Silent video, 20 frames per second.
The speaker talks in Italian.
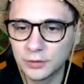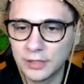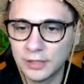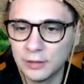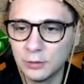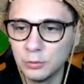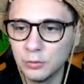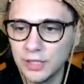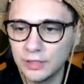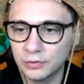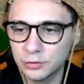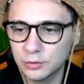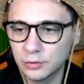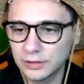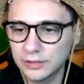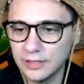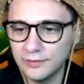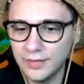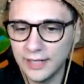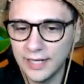che lui
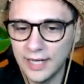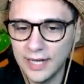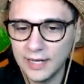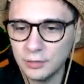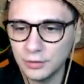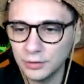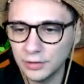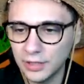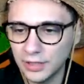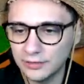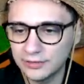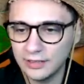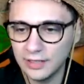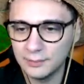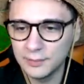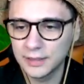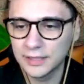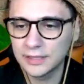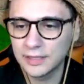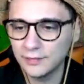ascoltava lei quando lei si
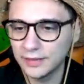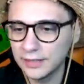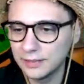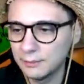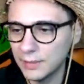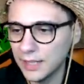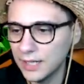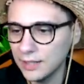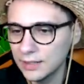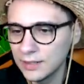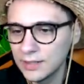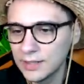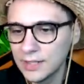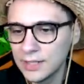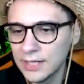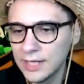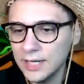lamentava di me.